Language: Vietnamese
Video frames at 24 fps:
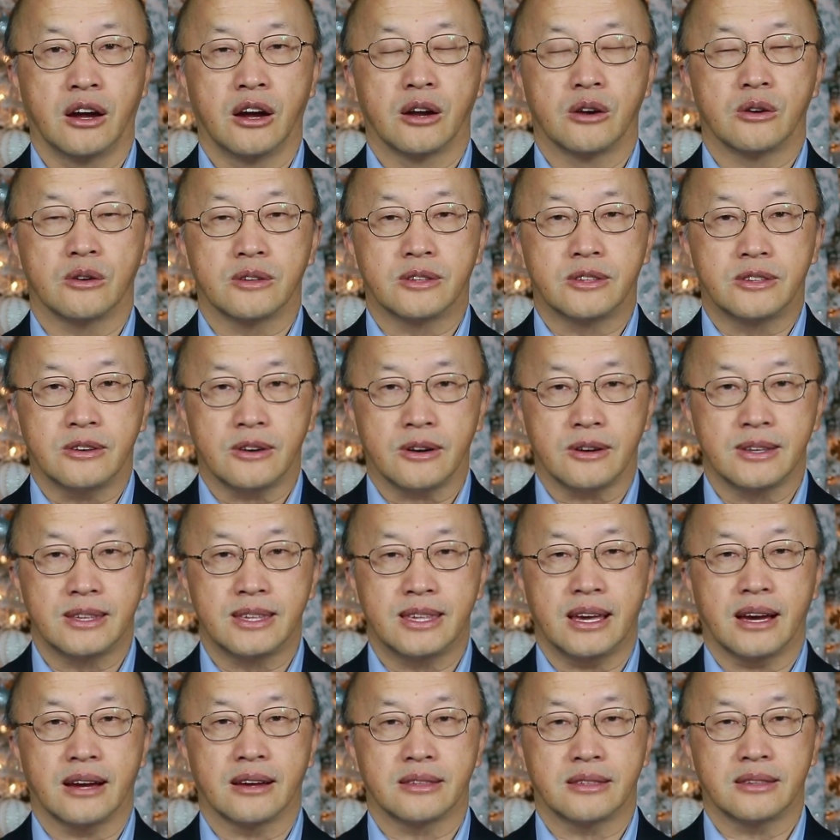rồi cho
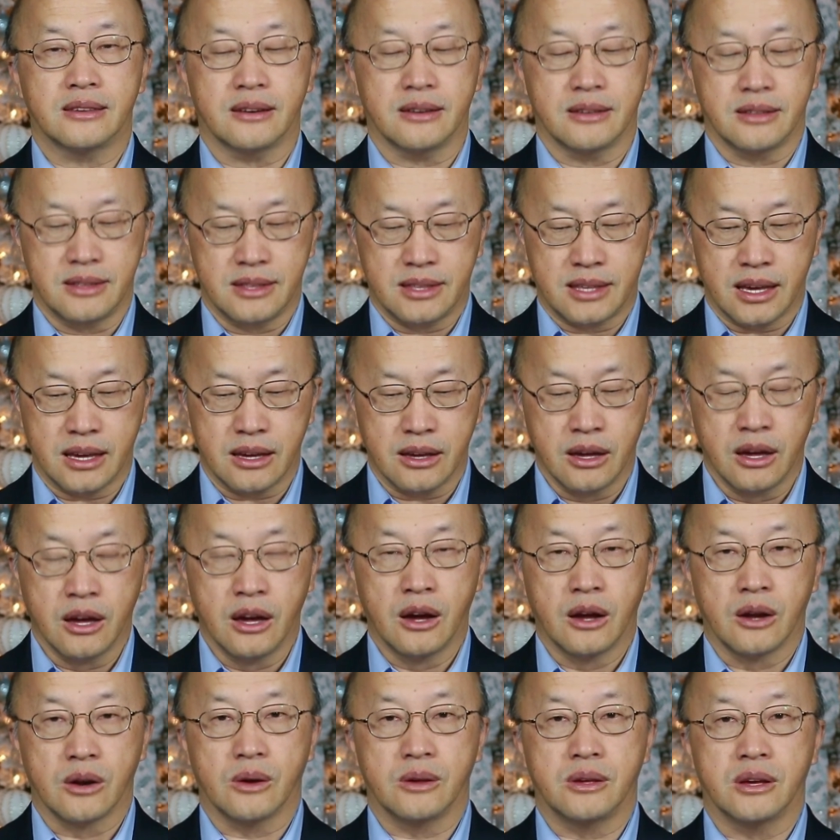giang cho giang
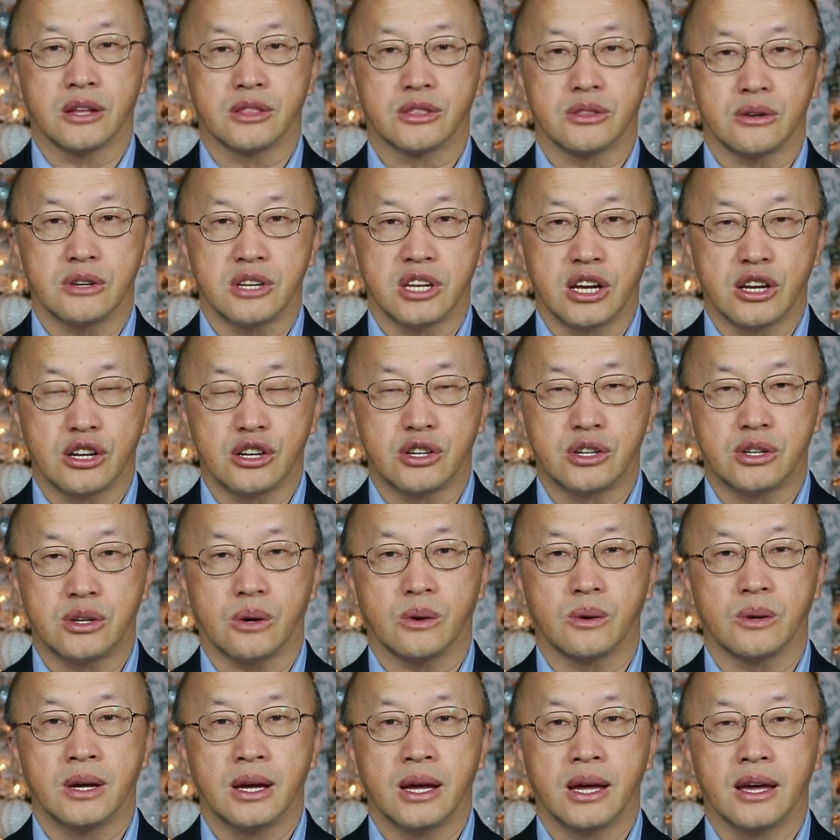rồi giờ tôi nên
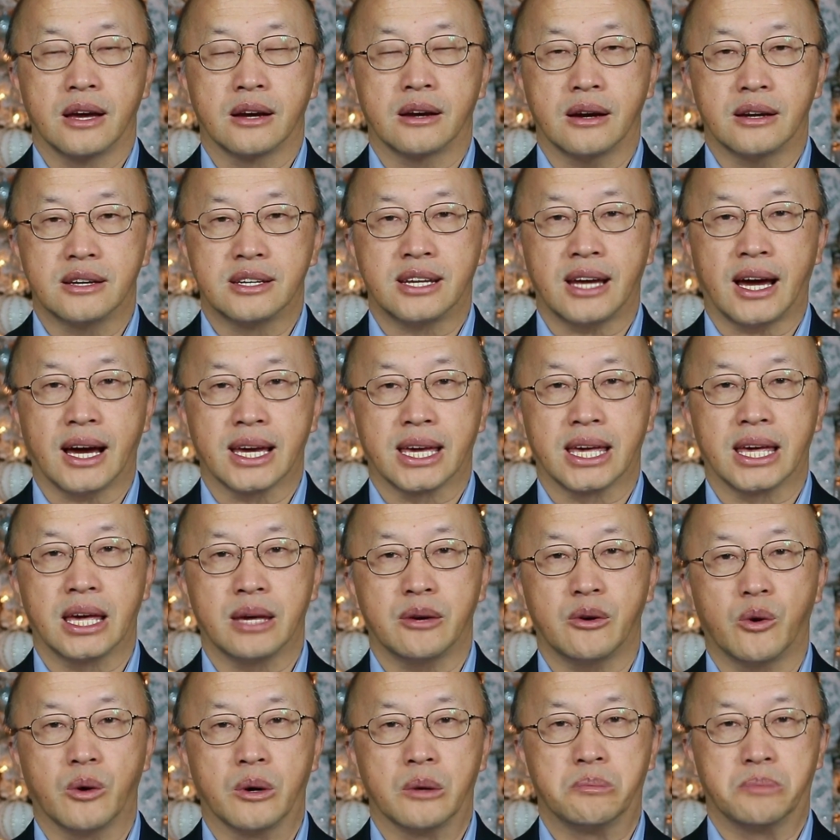dùng cái con thá kế
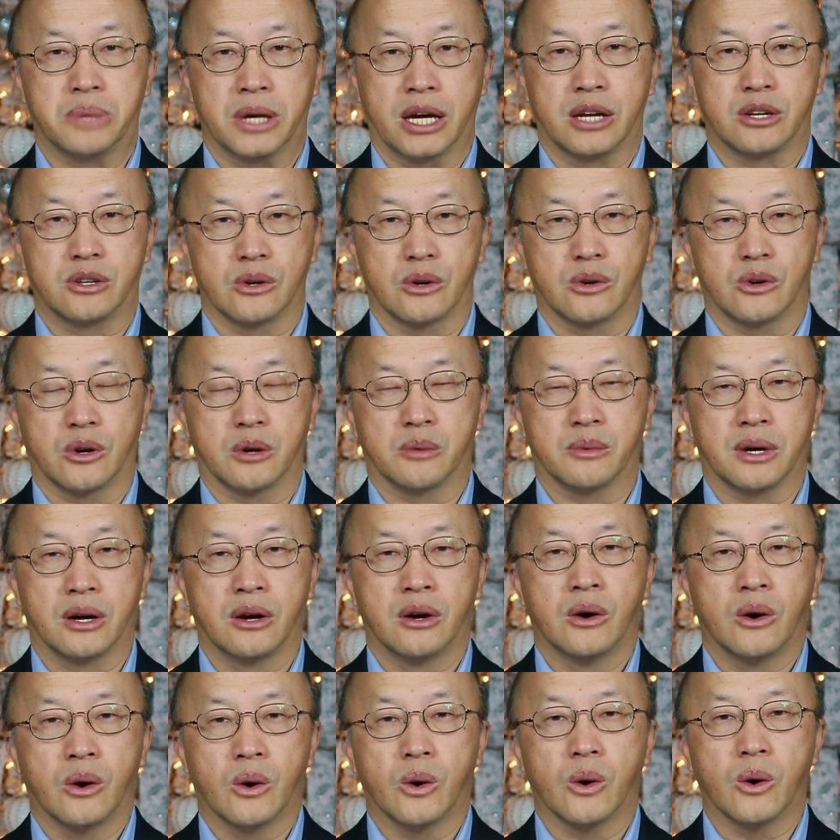ô phê tôi lo mà
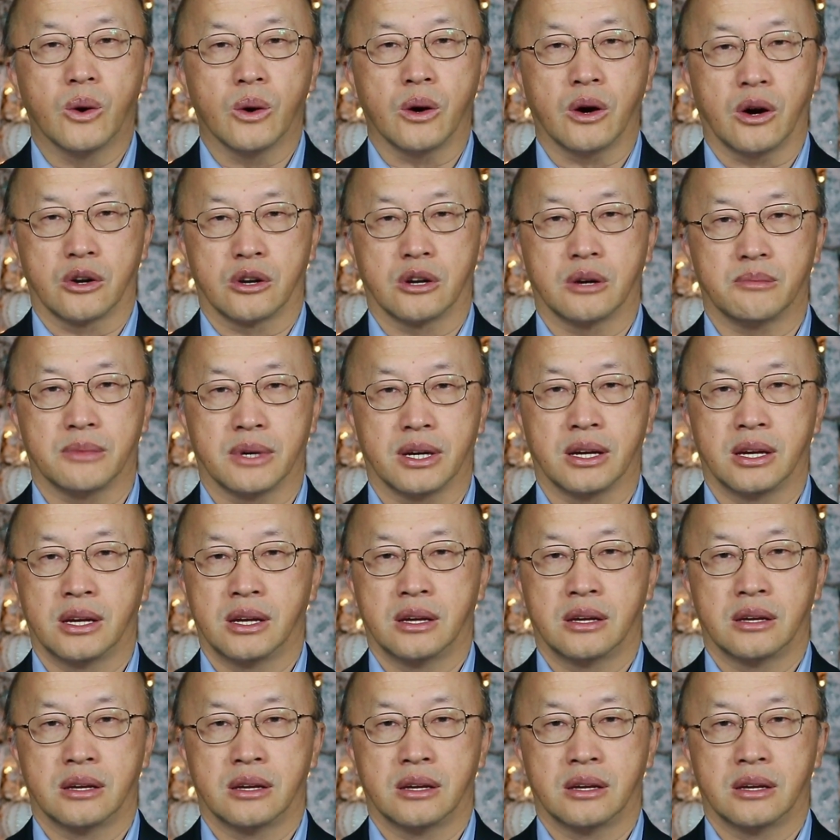ô khó nó mà